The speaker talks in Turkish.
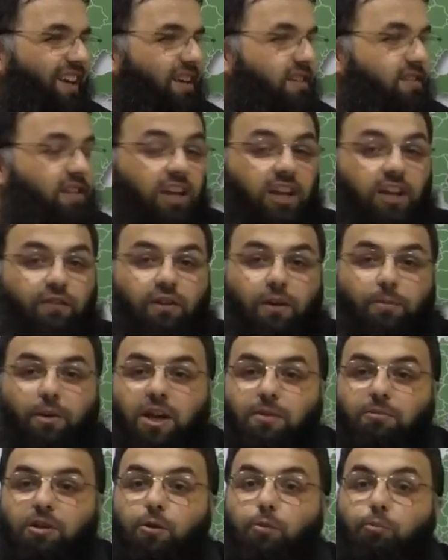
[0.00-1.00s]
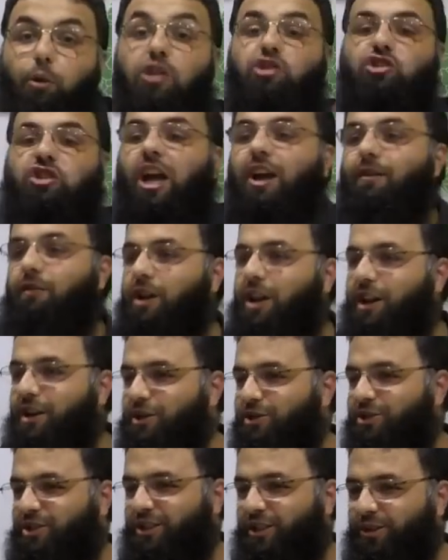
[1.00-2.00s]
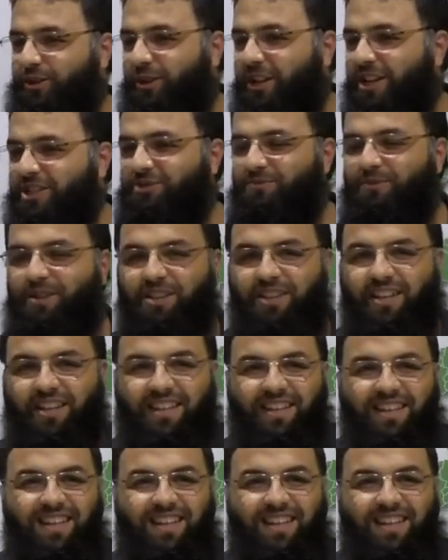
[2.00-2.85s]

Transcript: Seninle benim gibi boş tevillerin içinde dolaşmadı.